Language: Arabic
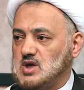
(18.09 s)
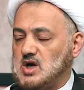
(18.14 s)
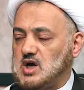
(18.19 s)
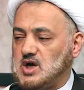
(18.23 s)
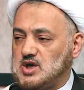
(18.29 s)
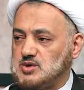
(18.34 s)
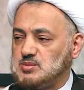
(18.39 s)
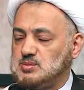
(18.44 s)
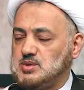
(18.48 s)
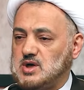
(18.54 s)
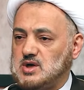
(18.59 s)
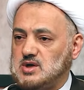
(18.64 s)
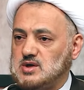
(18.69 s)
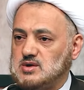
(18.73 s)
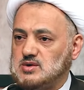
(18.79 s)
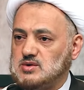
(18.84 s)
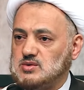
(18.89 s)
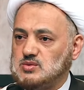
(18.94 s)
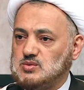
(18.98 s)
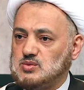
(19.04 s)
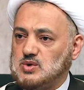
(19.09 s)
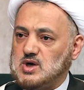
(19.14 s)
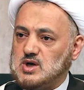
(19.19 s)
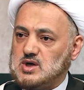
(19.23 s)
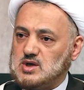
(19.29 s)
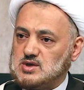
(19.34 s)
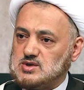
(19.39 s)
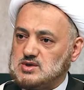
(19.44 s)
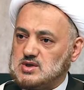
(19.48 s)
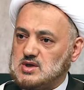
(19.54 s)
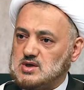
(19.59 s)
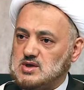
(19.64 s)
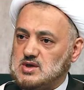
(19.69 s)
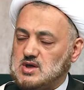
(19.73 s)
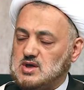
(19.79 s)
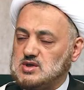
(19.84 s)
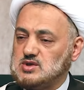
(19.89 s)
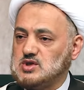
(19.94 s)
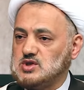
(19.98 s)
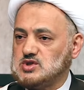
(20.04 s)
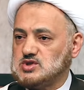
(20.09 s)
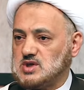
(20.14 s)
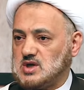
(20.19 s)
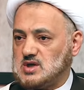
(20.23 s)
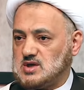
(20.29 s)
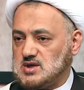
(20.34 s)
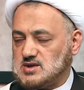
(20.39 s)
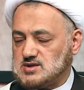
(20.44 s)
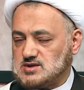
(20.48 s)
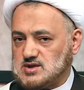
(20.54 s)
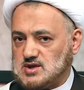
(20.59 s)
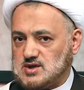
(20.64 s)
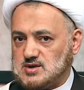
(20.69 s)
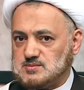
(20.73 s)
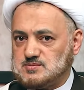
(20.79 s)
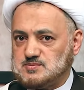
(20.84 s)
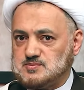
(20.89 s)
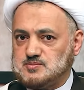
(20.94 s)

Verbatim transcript: أربع واحدة خديجة عليه السلام